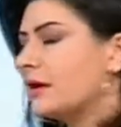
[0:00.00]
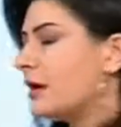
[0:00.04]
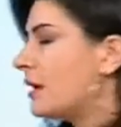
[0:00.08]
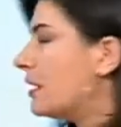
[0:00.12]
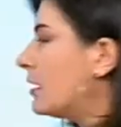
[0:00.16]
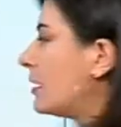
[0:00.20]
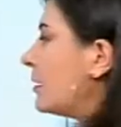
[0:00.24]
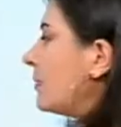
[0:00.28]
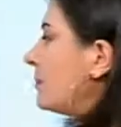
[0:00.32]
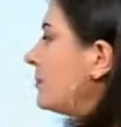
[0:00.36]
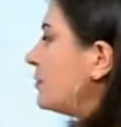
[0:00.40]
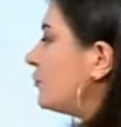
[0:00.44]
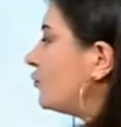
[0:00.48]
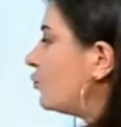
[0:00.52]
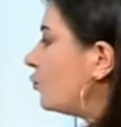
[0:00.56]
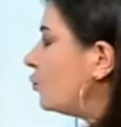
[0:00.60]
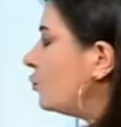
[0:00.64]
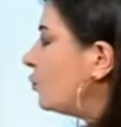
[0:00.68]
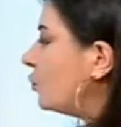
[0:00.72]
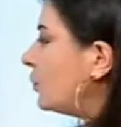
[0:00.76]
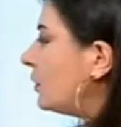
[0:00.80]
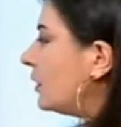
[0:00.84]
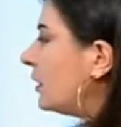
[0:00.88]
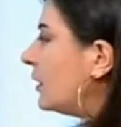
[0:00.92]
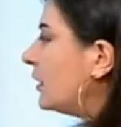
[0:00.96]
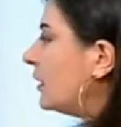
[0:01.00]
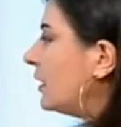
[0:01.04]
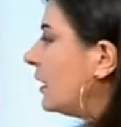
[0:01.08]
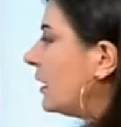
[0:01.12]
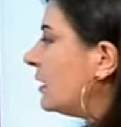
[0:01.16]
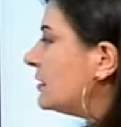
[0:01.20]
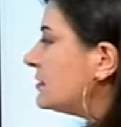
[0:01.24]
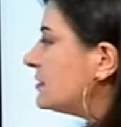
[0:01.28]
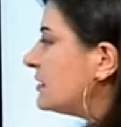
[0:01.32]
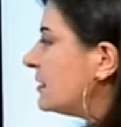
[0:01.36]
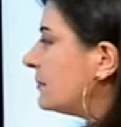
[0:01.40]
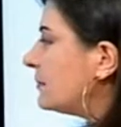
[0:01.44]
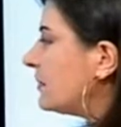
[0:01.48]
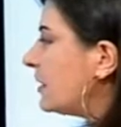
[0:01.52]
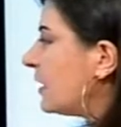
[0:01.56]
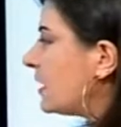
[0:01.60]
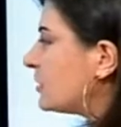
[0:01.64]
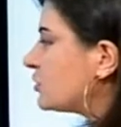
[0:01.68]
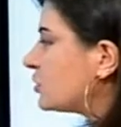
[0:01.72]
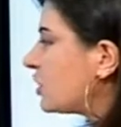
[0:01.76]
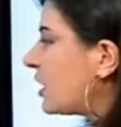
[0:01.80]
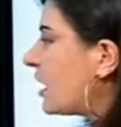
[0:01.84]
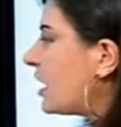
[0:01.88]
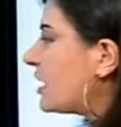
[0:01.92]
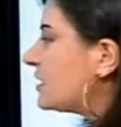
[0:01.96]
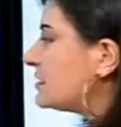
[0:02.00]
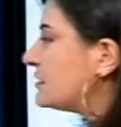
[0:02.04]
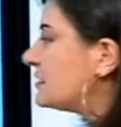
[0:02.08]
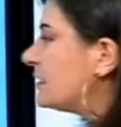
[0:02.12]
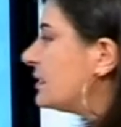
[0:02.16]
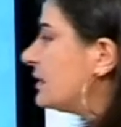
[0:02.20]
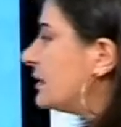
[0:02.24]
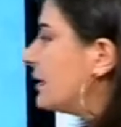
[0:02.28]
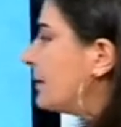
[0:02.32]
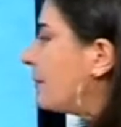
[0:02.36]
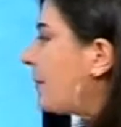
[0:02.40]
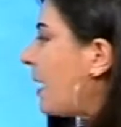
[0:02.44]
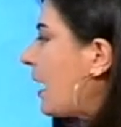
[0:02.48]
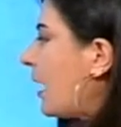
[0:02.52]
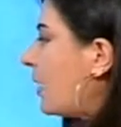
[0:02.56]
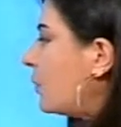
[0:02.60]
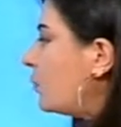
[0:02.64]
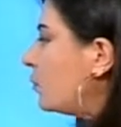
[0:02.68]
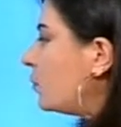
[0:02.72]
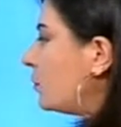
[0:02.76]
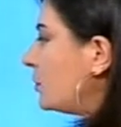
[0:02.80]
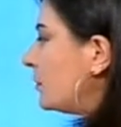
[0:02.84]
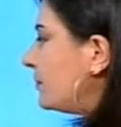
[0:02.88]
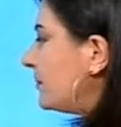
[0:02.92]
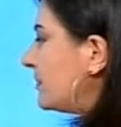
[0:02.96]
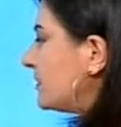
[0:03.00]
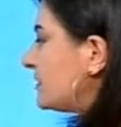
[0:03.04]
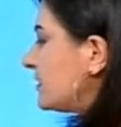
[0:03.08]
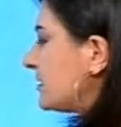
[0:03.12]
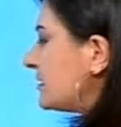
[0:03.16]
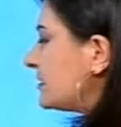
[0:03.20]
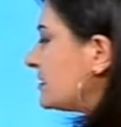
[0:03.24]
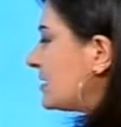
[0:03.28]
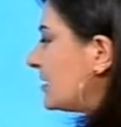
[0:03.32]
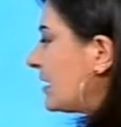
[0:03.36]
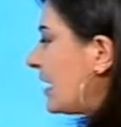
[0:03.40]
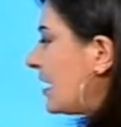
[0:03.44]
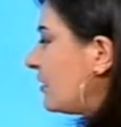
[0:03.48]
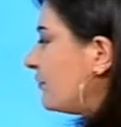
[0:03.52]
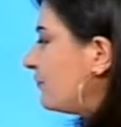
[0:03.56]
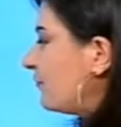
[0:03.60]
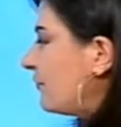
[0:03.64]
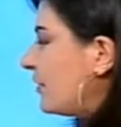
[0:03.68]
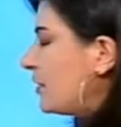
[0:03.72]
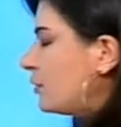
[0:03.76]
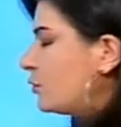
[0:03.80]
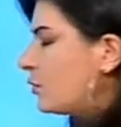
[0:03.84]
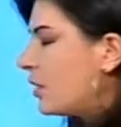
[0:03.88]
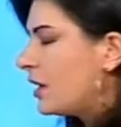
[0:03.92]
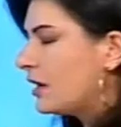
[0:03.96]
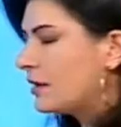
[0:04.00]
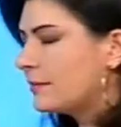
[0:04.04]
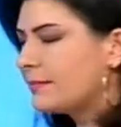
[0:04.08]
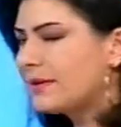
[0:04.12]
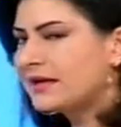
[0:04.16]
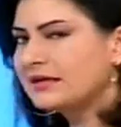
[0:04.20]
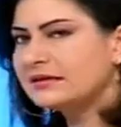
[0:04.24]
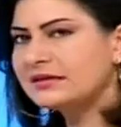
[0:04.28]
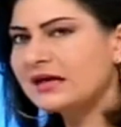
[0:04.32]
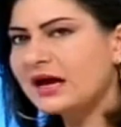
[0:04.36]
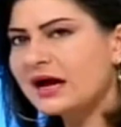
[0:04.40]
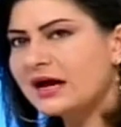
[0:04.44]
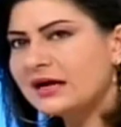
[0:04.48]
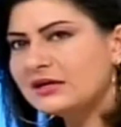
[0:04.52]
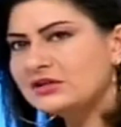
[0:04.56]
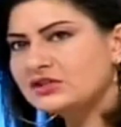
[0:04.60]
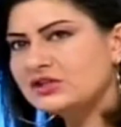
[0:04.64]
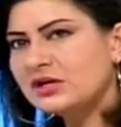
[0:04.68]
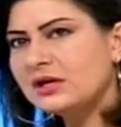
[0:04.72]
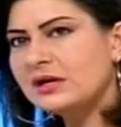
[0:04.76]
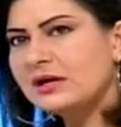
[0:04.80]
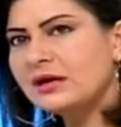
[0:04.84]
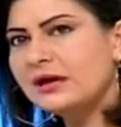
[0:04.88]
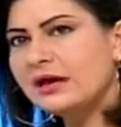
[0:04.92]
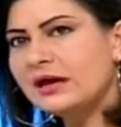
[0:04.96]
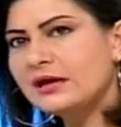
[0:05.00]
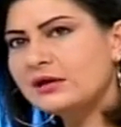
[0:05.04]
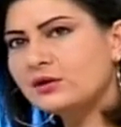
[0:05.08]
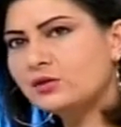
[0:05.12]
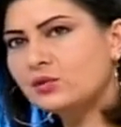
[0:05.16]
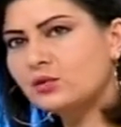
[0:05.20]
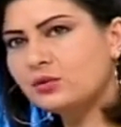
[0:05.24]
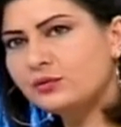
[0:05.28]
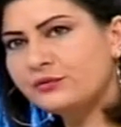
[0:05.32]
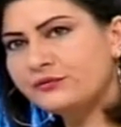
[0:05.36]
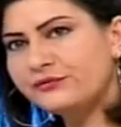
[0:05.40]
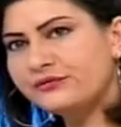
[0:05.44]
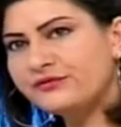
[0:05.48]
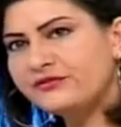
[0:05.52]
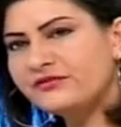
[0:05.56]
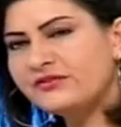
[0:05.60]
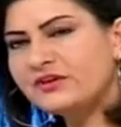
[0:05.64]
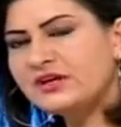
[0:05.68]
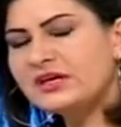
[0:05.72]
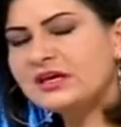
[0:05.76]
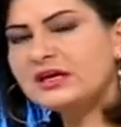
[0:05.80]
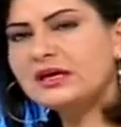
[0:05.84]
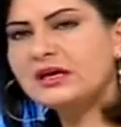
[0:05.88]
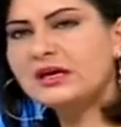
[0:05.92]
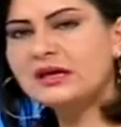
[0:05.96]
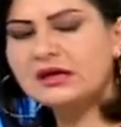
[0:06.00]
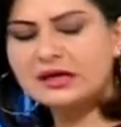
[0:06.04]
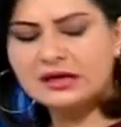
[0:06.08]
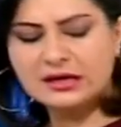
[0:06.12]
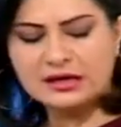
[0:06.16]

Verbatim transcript: آه، بتقول انت من الاشخاص اللي معقول بسنه 2014 يكون في